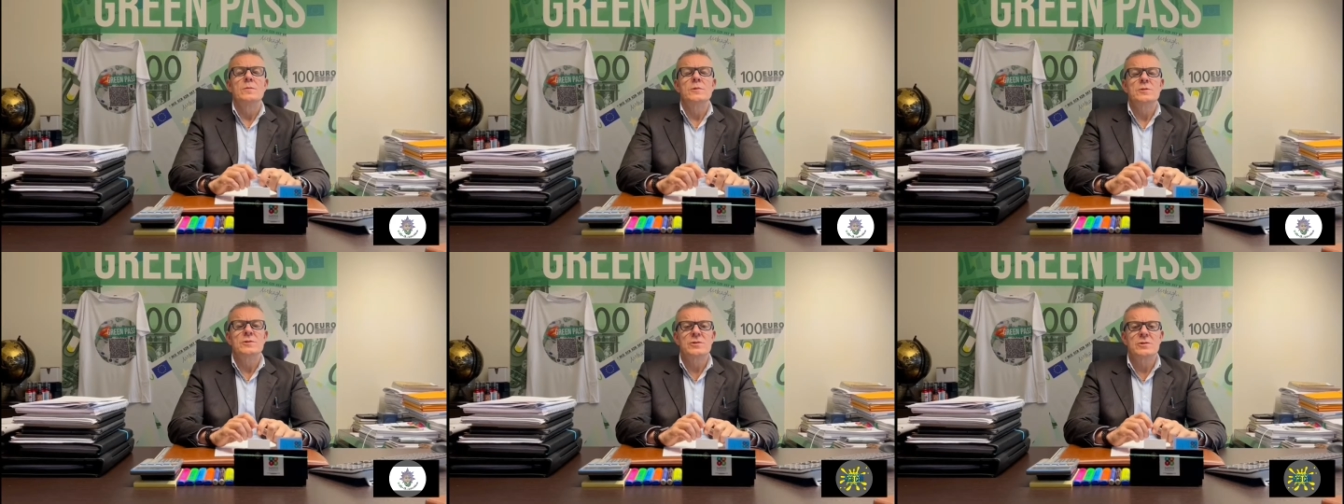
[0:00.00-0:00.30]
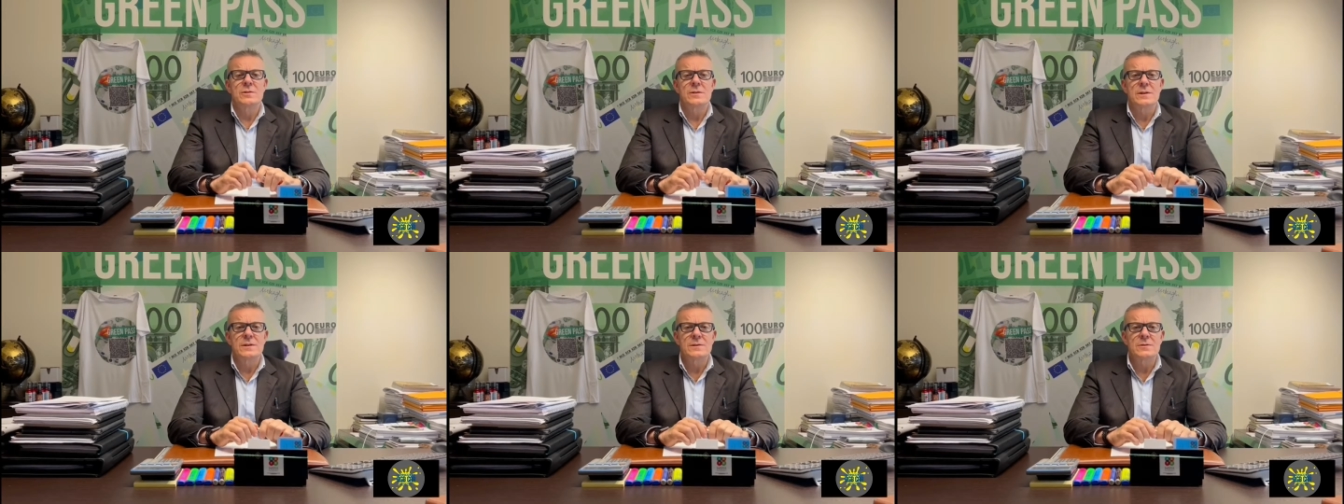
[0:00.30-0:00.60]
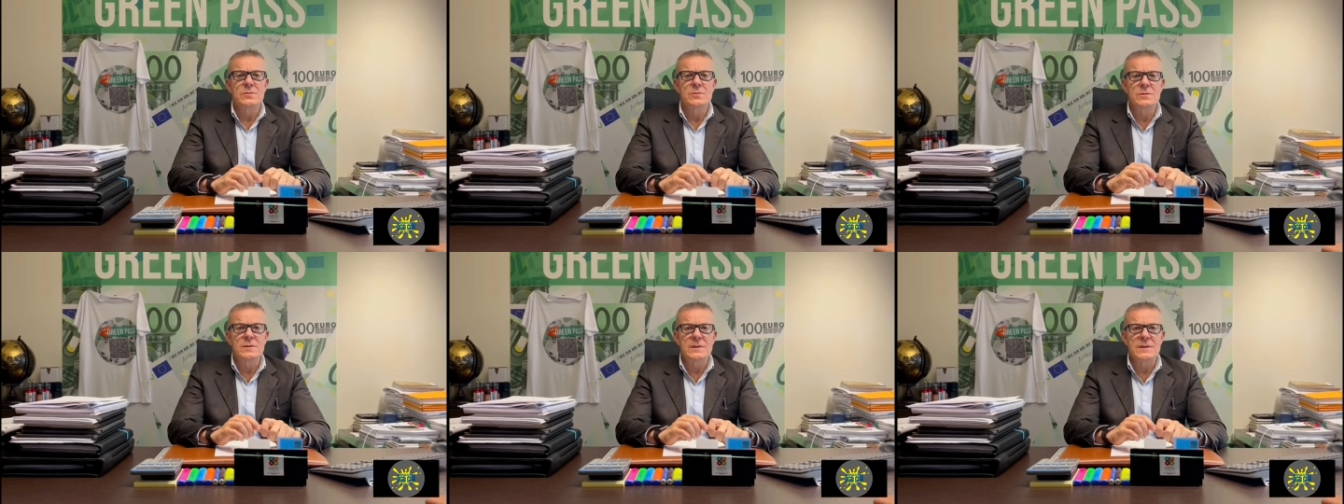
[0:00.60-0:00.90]
Buongiorno
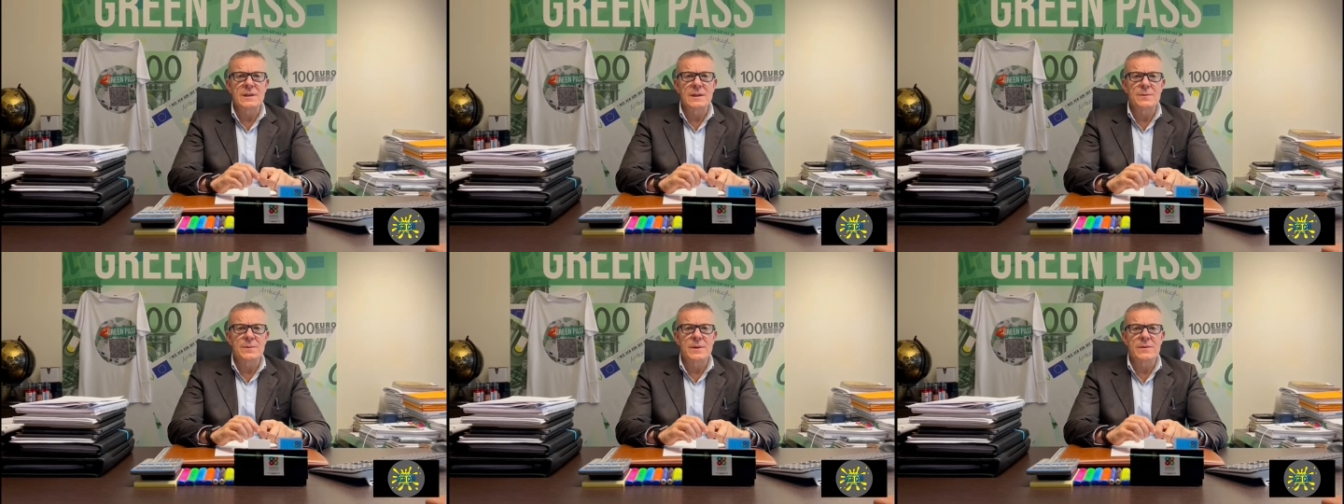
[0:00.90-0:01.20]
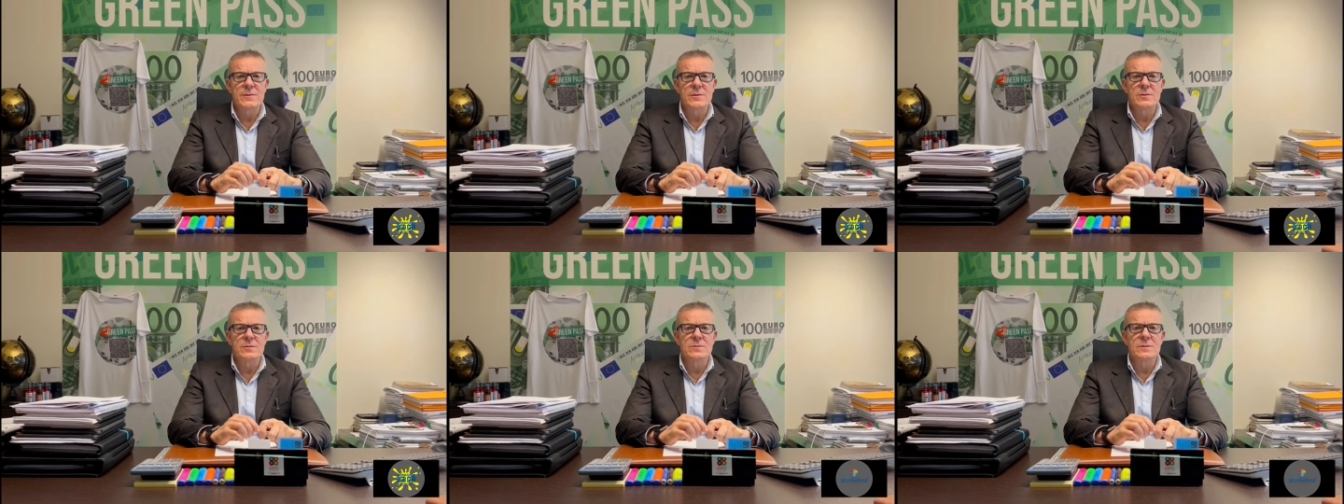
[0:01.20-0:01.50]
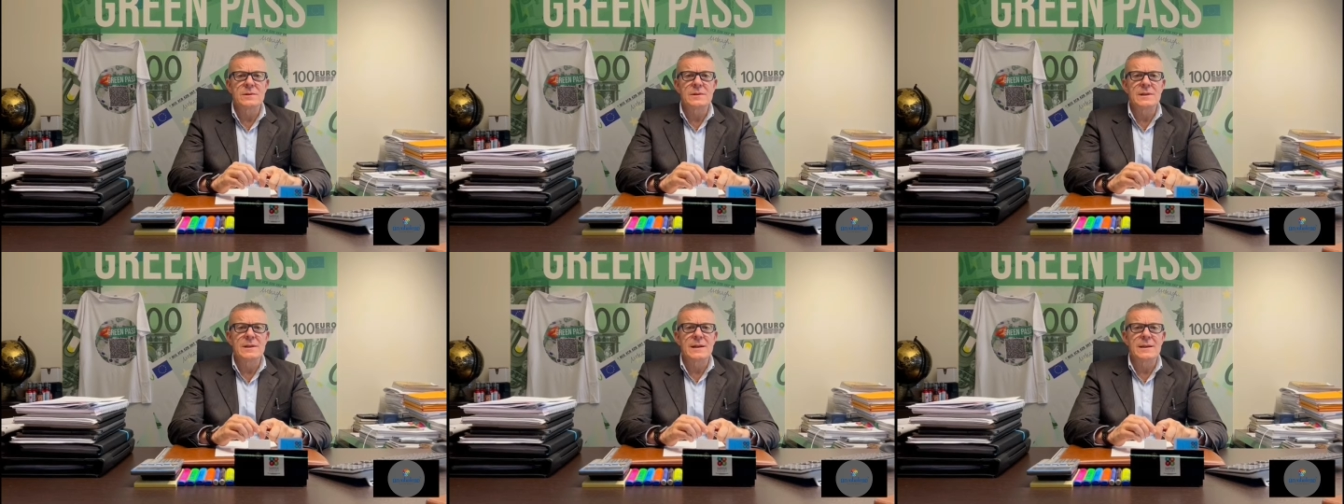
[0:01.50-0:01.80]
a tutti e
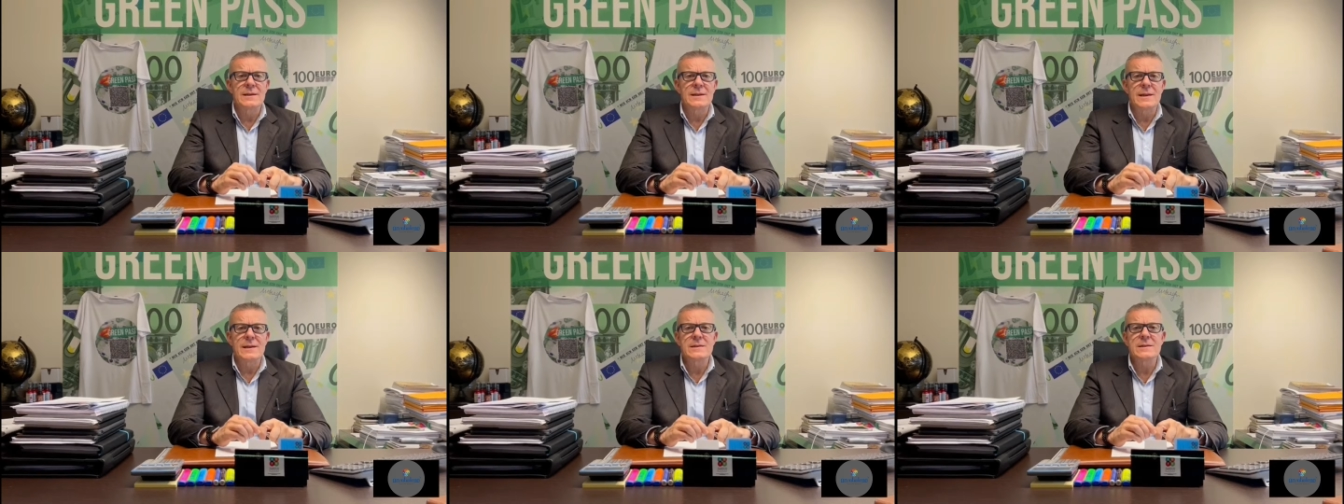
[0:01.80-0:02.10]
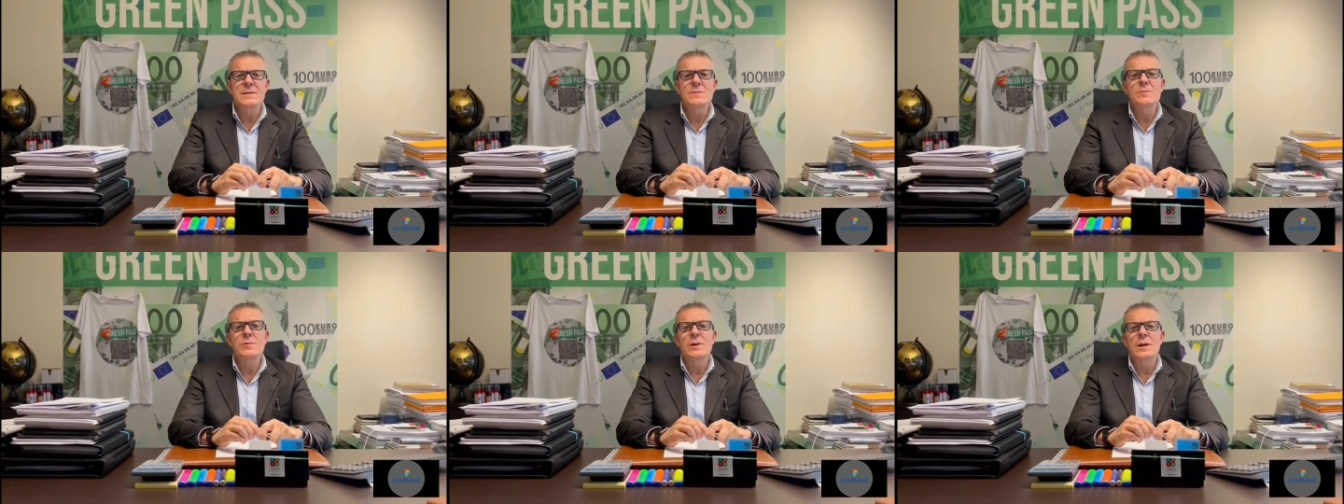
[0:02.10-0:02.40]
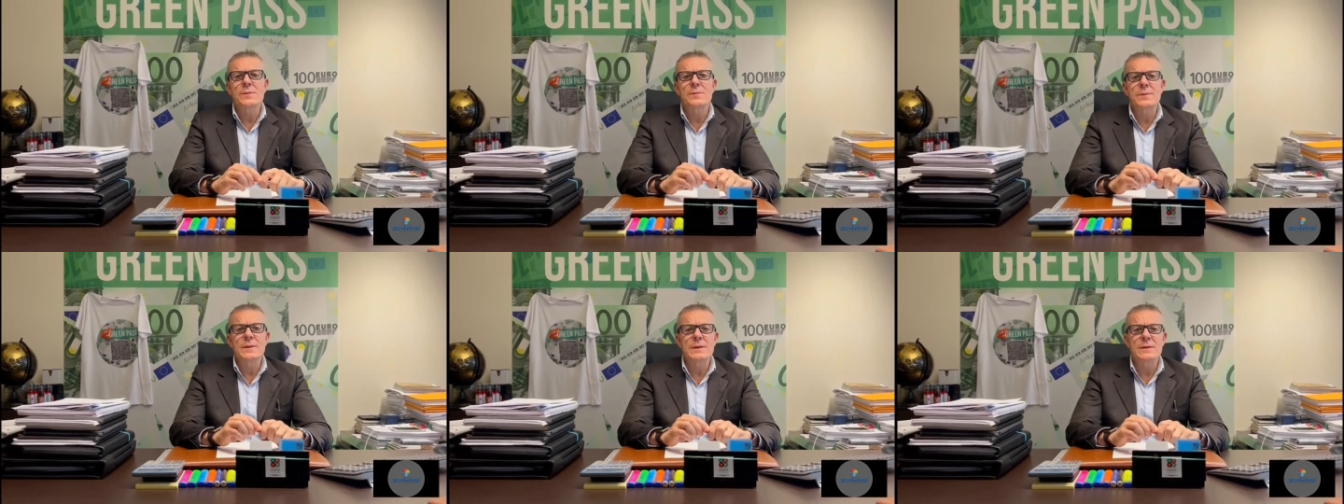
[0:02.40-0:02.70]
benvenuti al decimo
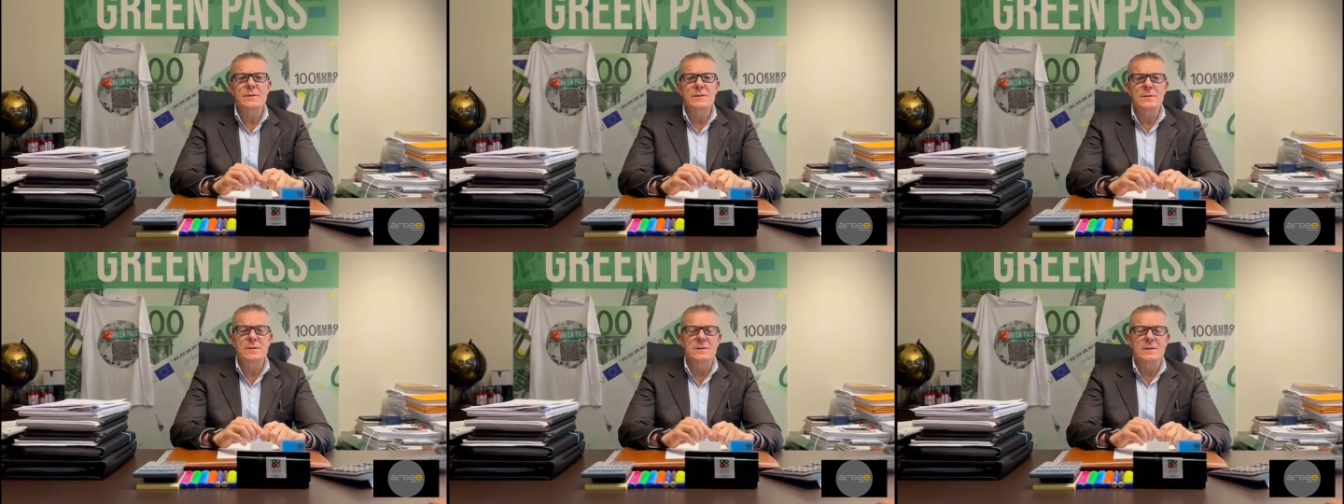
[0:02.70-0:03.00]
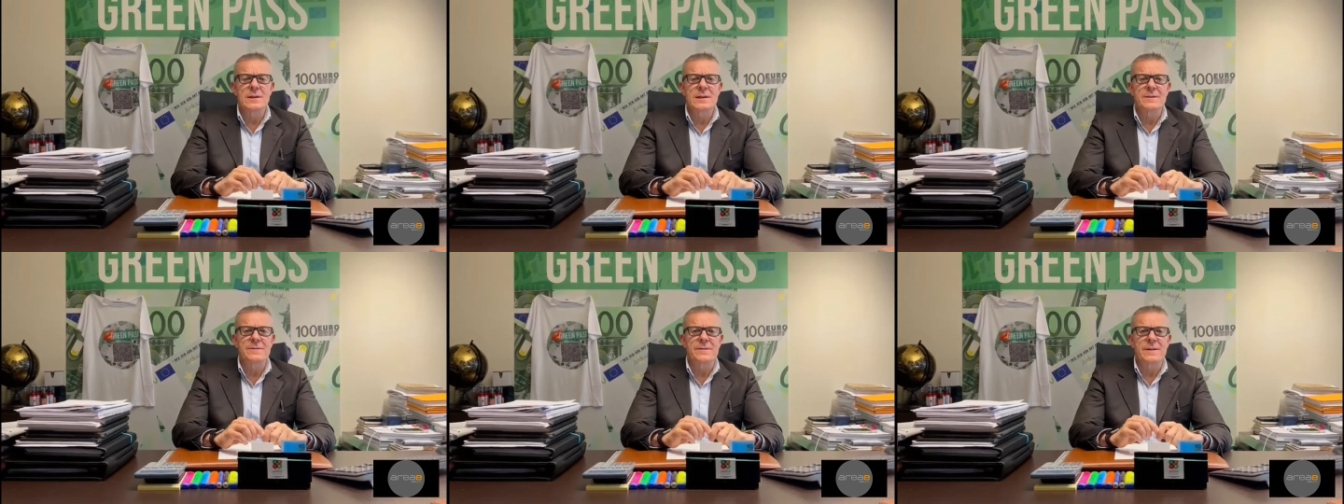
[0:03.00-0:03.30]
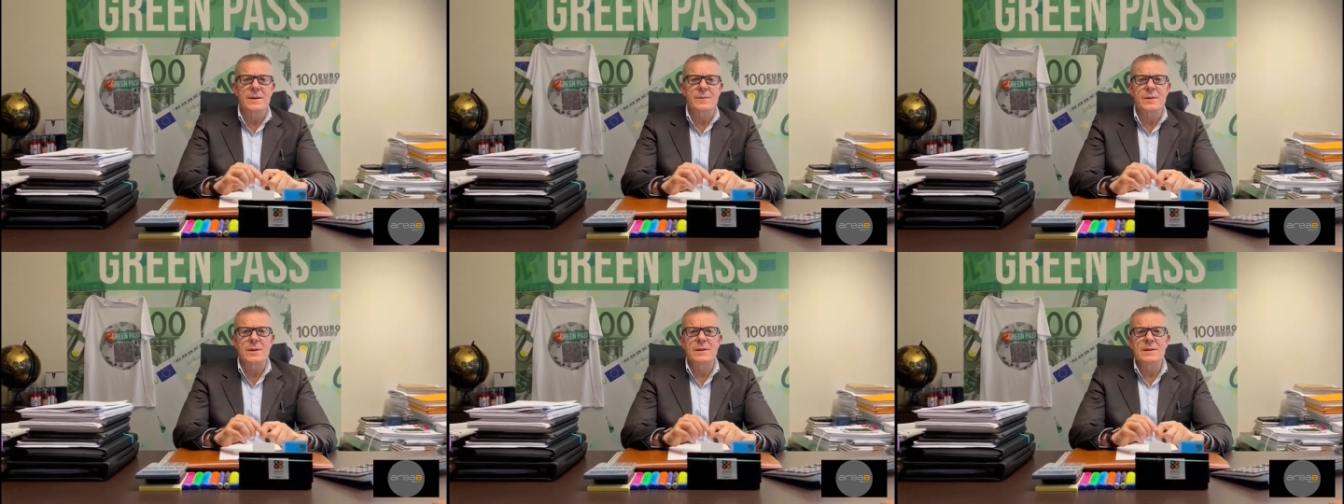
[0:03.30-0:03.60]
capitolo della
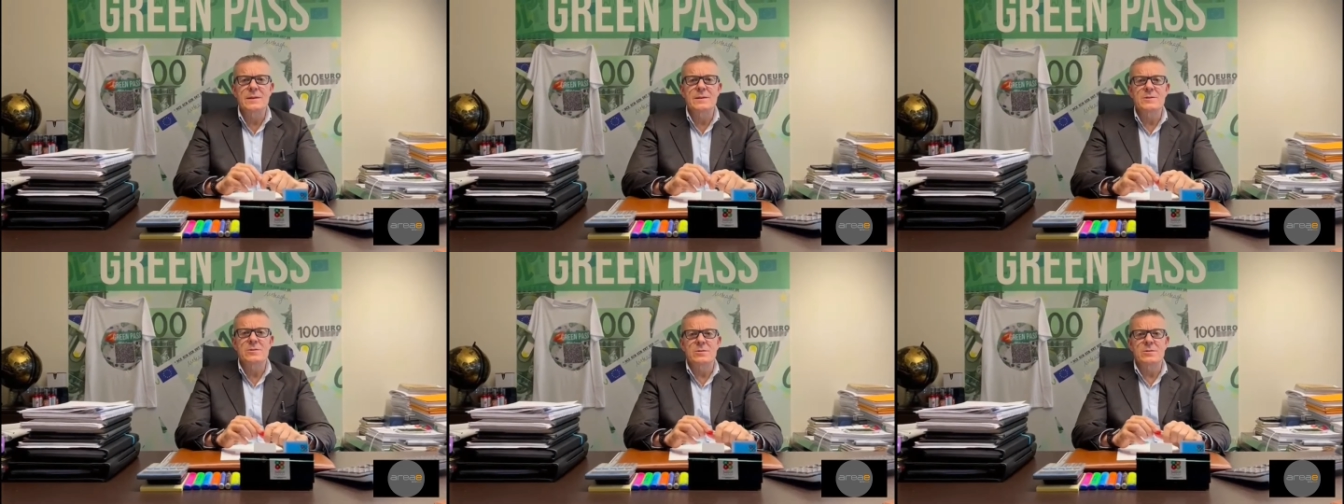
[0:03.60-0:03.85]
fiaba del